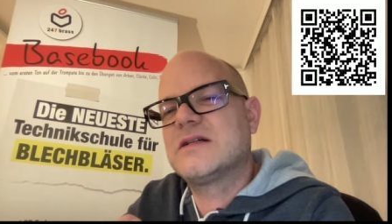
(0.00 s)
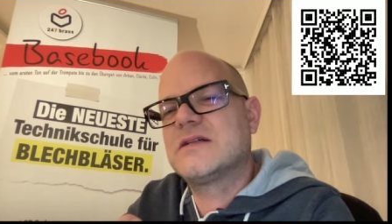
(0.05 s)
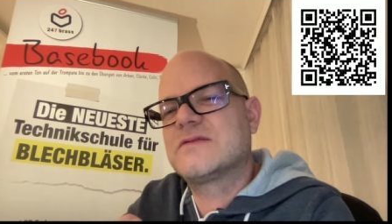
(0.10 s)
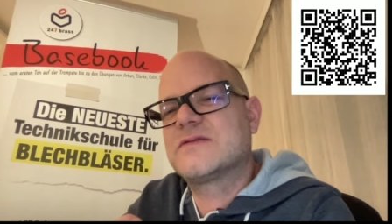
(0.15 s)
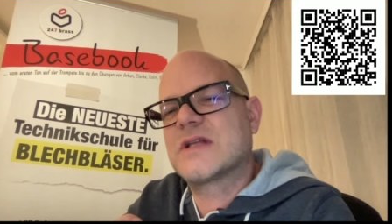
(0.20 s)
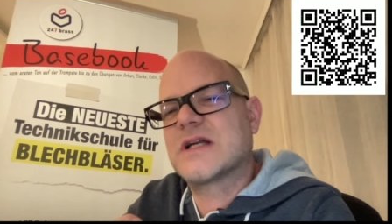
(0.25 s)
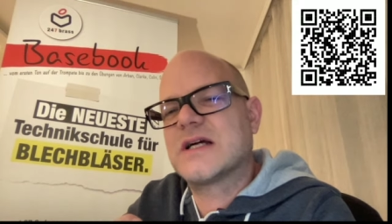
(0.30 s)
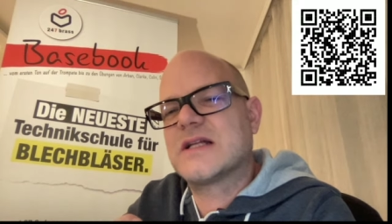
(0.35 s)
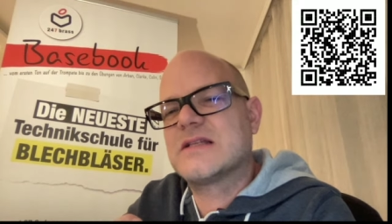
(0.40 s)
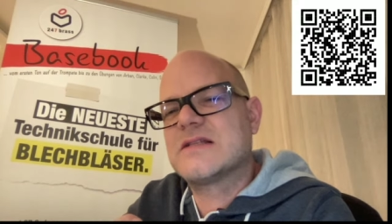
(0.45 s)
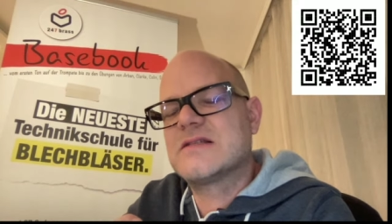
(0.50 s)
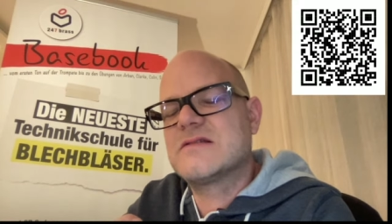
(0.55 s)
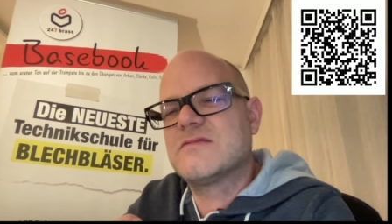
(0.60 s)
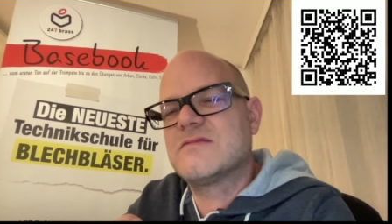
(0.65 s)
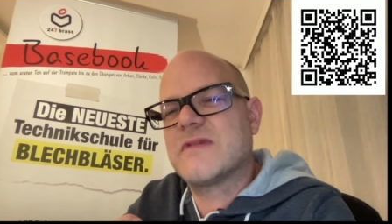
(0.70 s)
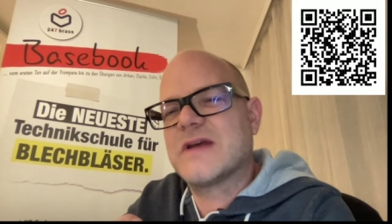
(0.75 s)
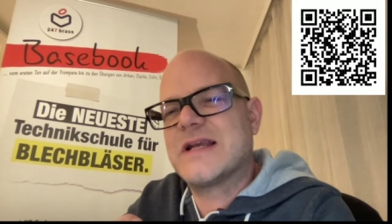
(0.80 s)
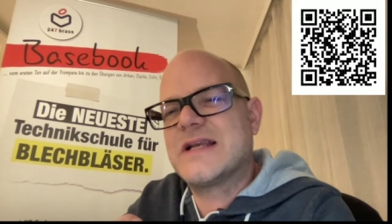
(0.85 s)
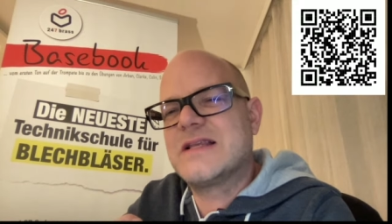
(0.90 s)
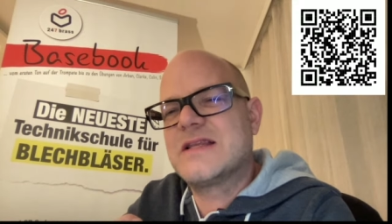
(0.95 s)
auf der
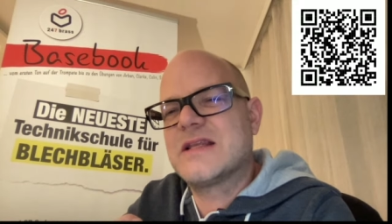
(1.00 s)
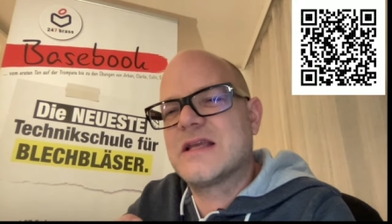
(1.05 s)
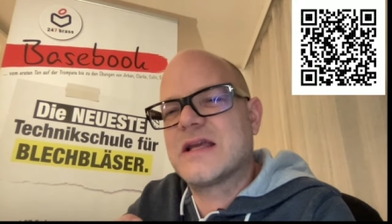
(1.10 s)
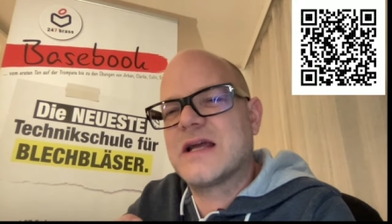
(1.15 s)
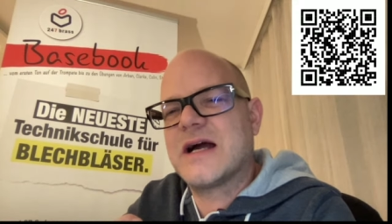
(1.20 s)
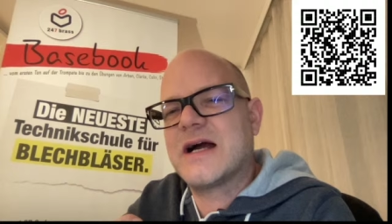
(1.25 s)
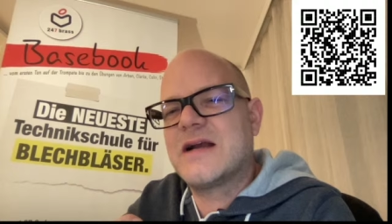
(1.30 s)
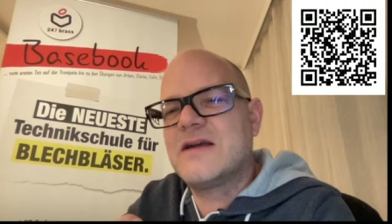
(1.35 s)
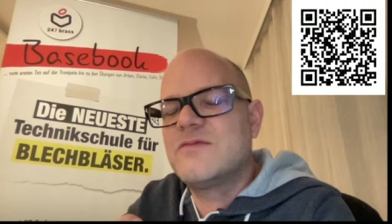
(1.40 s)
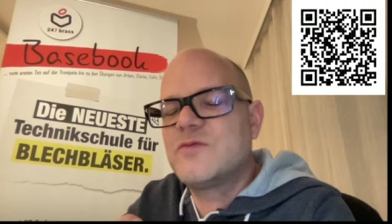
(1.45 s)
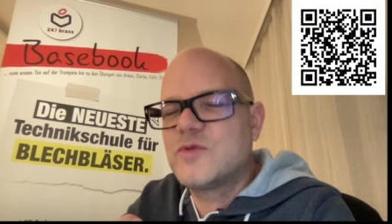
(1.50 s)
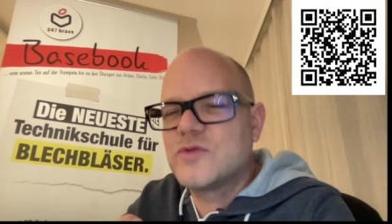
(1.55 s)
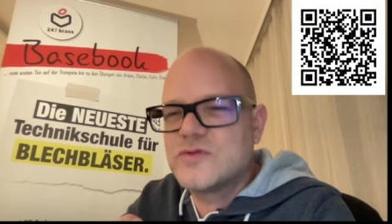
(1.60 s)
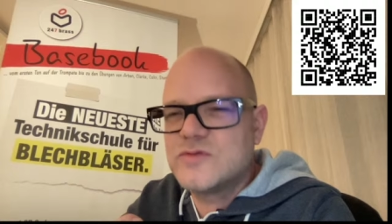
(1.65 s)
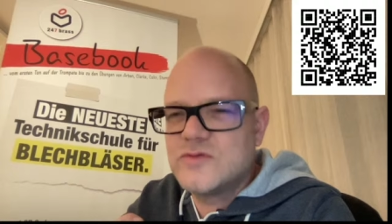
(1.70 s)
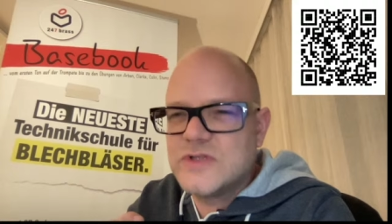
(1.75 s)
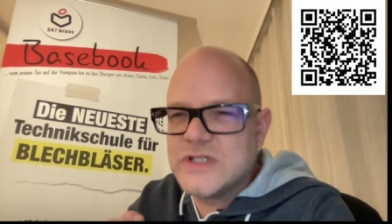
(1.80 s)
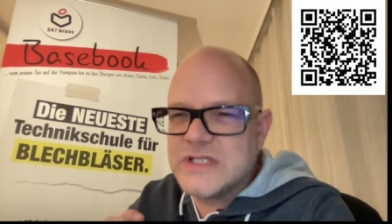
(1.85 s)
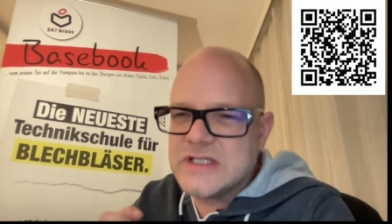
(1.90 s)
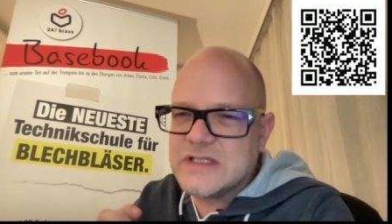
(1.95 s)
ganzen Welt, egal wo
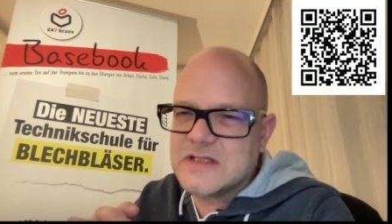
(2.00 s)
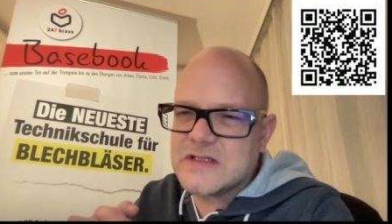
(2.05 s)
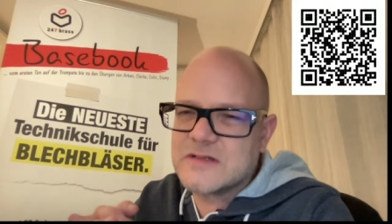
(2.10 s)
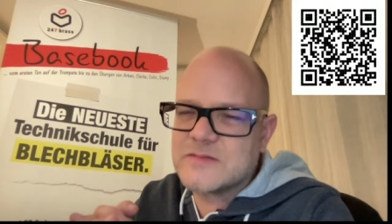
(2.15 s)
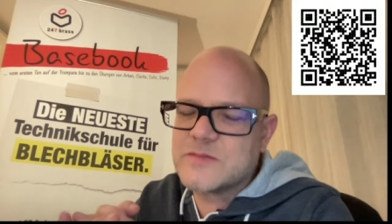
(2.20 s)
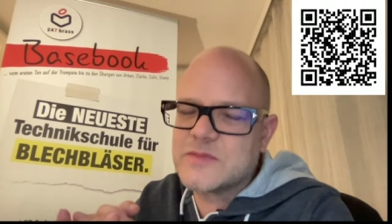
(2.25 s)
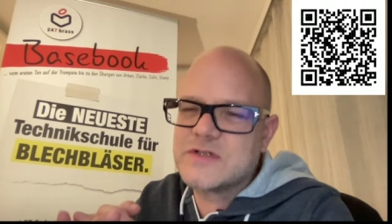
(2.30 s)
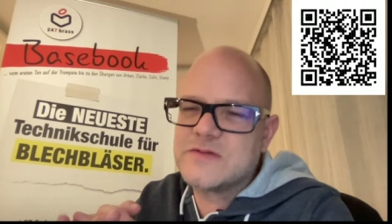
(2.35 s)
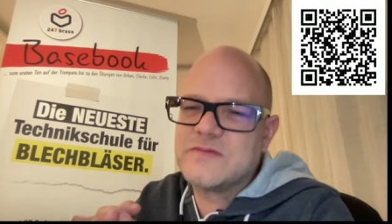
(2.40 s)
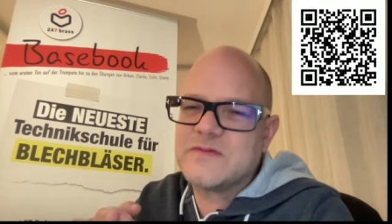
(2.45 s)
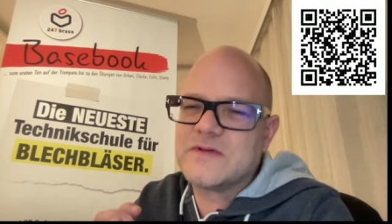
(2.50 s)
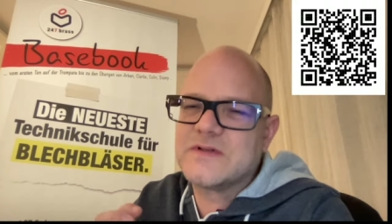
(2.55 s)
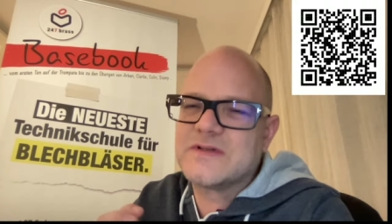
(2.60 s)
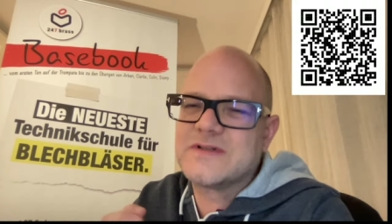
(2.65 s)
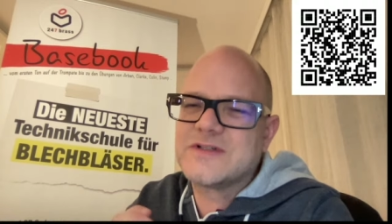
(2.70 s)
du hinkommst,